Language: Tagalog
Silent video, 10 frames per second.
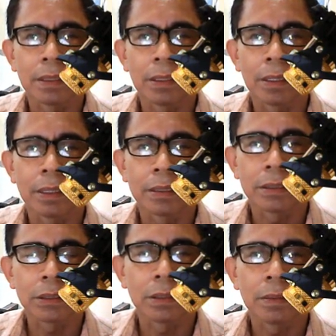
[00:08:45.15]
Okay,
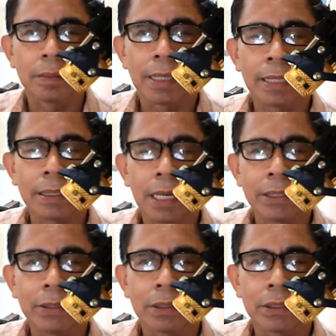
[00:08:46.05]
so, mag-add tayo.